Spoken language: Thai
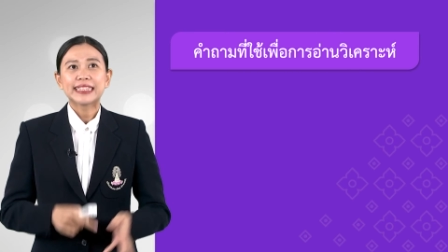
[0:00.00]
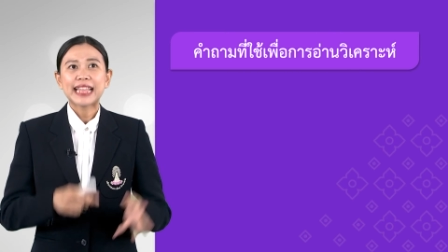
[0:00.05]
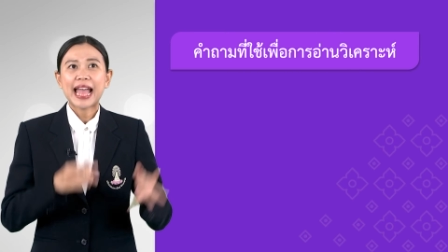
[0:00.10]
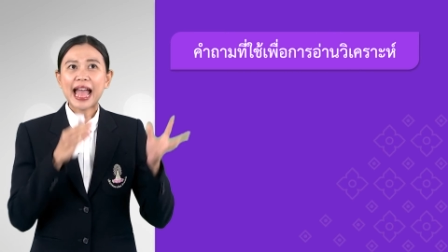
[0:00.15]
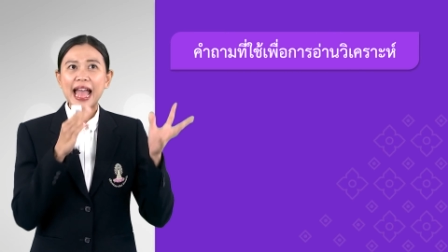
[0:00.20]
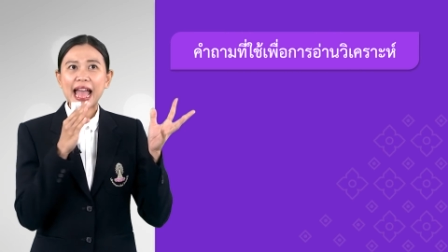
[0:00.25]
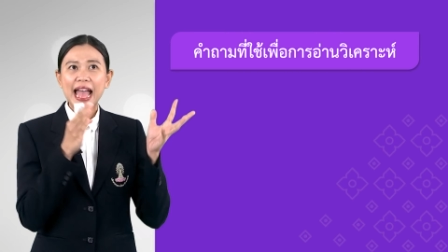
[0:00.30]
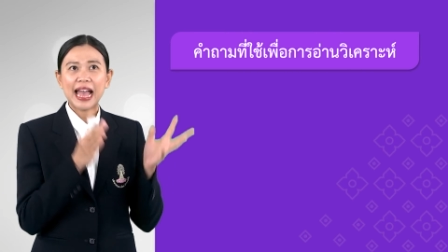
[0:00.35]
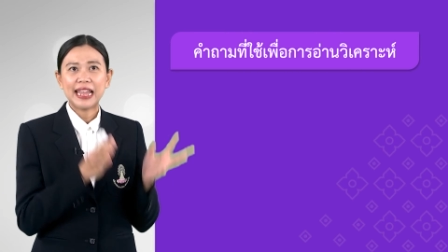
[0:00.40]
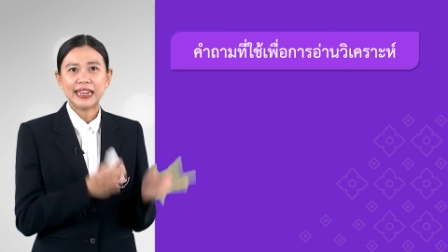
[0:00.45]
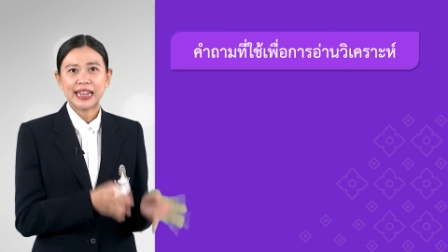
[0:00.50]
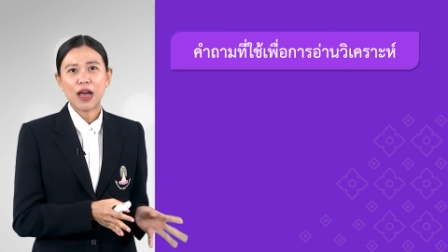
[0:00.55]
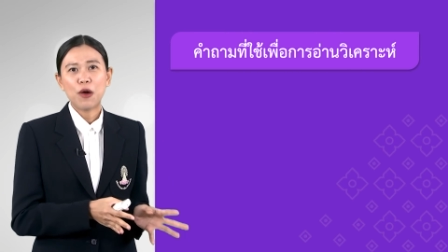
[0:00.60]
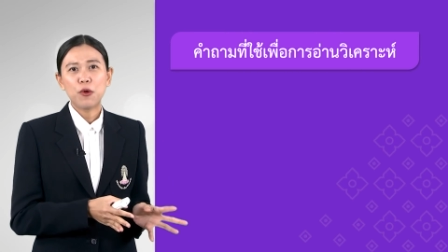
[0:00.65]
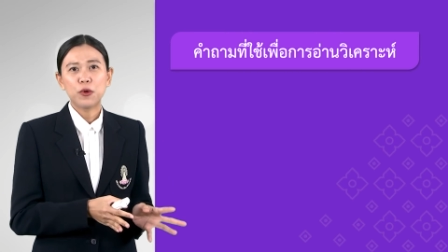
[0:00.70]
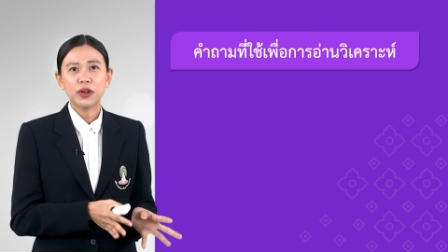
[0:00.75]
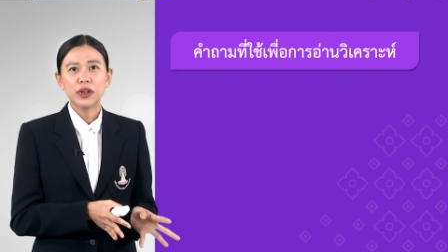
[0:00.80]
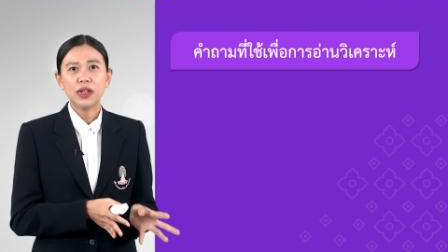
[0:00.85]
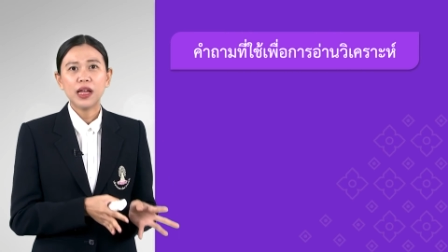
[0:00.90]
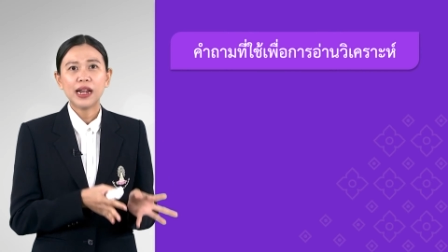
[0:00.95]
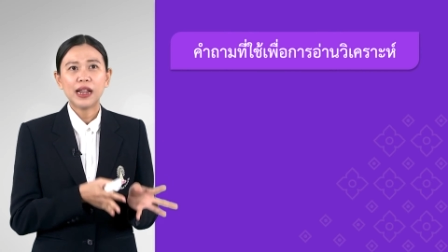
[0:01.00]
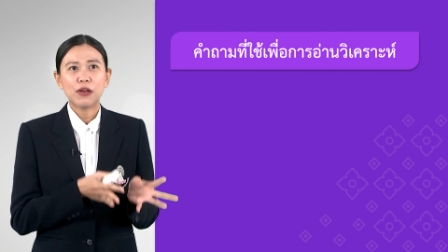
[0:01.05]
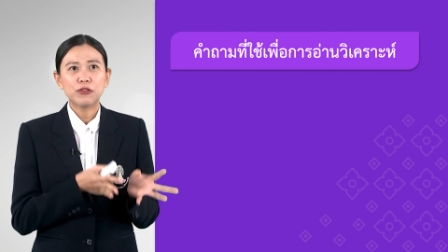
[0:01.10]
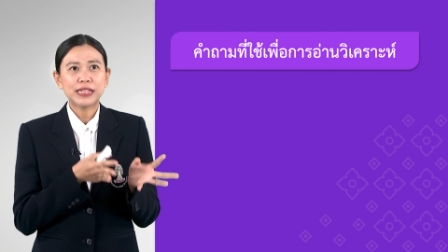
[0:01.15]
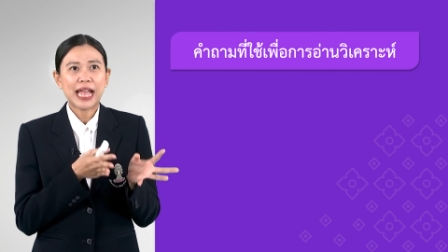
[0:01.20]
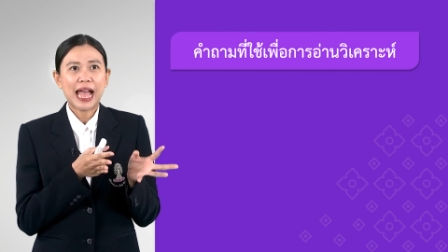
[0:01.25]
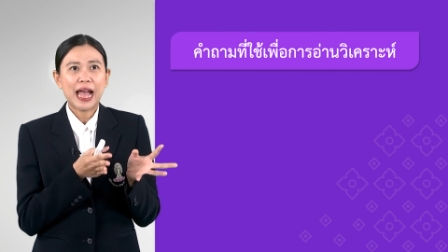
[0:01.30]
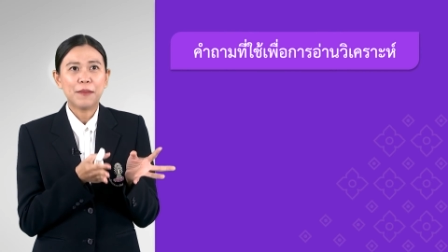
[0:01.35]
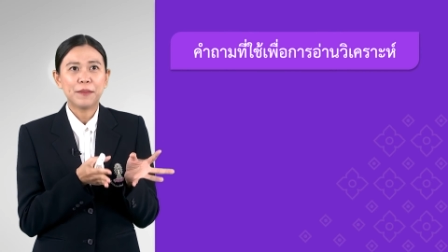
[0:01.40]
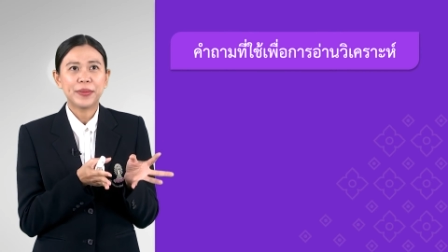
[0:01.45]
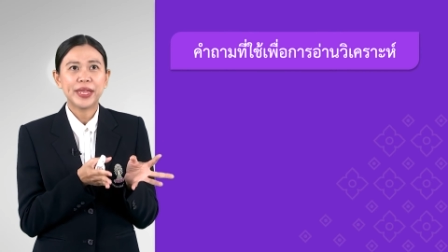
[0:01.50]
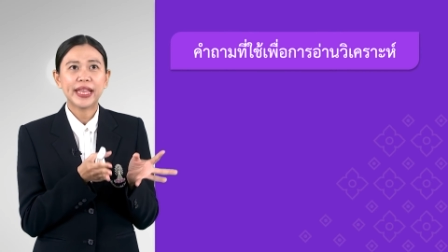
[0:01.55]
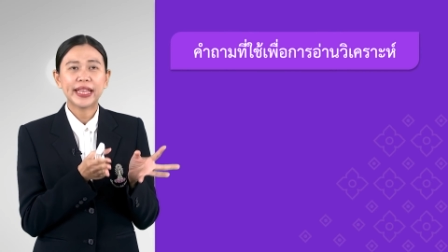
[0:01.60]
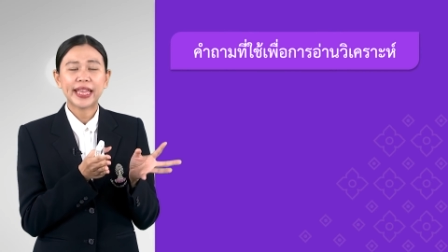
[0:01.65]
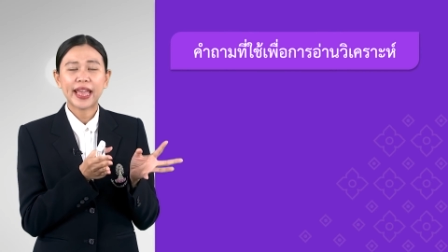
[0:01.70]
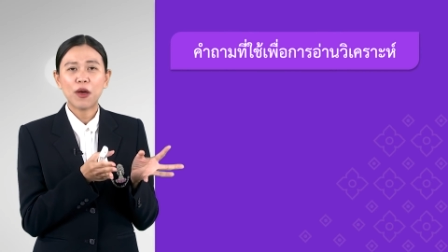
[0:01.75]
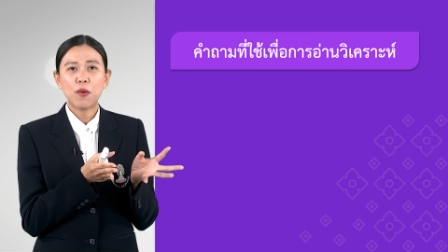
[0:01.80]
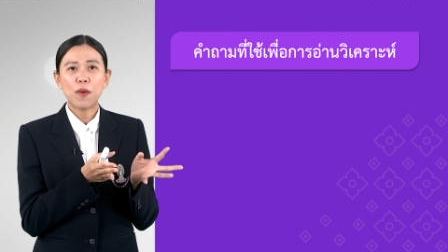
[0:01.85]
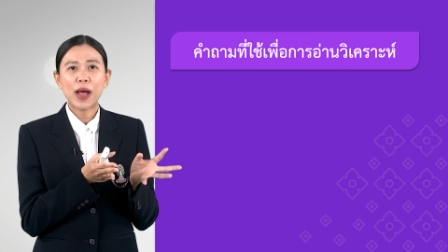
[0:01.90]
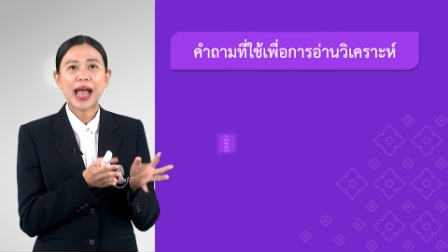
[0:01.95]
ถ้าอ่านเอาเรื่องเราถามเพียง
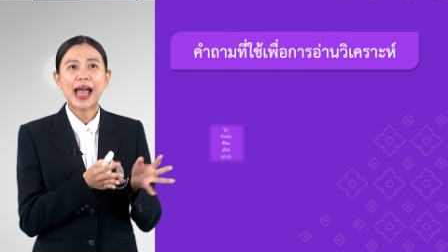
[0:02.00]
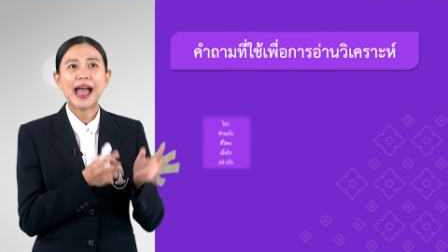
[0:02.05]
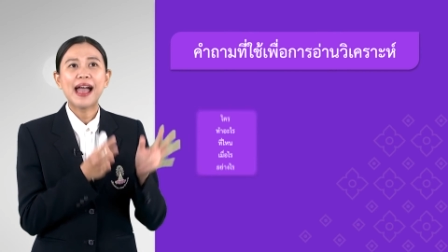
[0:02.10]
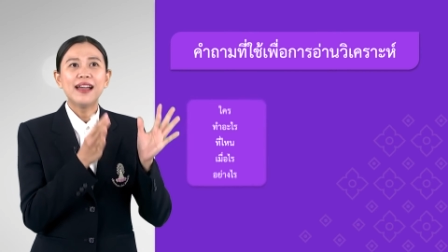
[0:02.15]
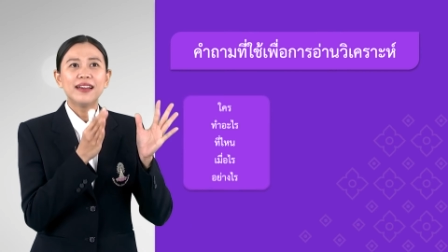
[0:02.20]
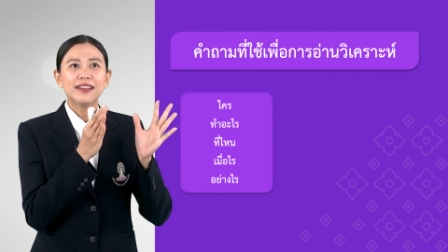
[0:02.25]
แค่ว่า